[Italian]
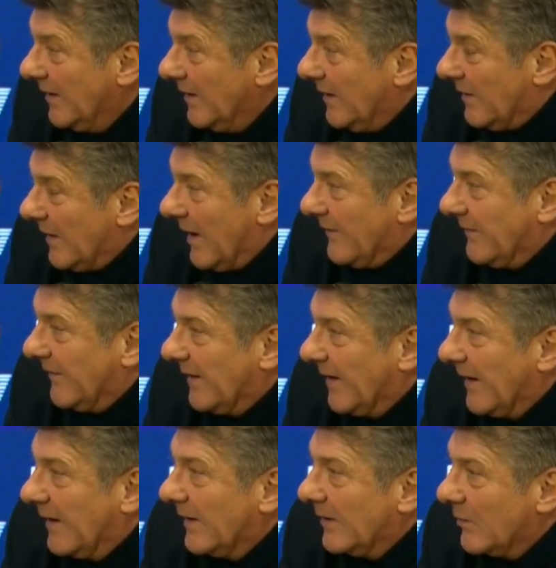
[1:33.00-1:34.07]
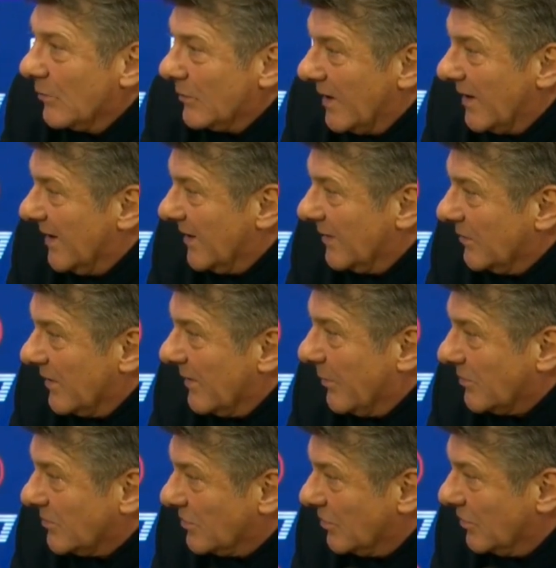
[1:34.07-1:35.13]
alla fine un allenatore può
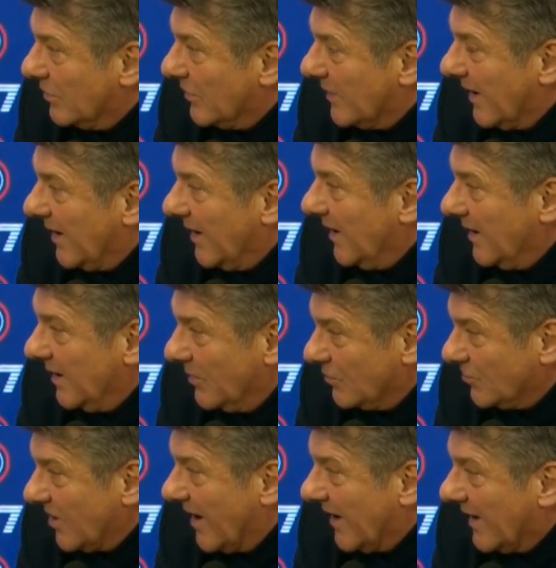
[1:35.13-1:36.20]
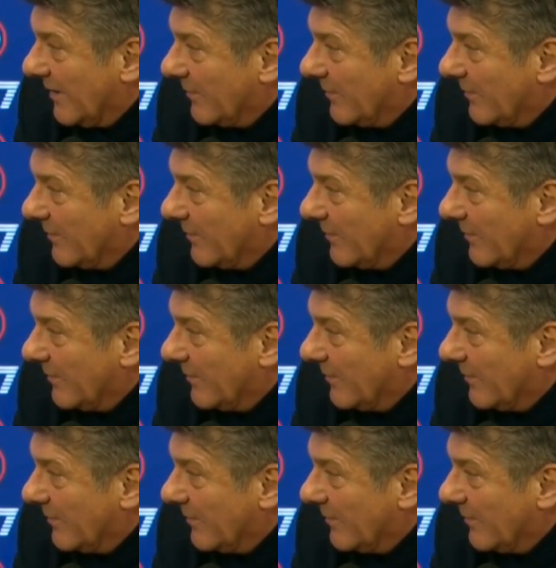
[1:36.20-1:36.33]
solo che elogiarla.